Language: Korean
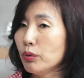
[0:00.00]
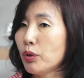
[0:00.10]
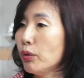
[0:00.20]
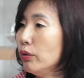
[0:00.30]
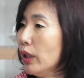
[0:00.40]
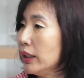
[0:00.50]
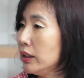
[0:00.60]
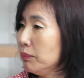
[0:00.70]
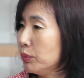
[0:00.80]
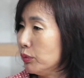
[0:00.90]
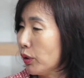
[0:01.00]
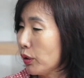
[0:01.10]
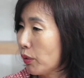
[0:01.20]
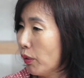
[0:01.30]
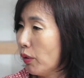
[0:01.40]
또 결혼하신 분도
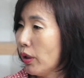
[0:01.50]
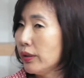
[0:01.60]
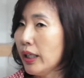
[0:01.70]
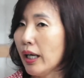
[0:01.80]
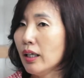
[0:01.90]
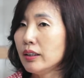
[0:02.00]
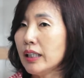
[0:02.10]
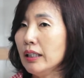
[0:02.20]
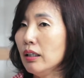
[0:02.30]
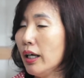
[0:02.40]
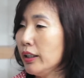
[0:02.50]
있고 예. 네. 자녀가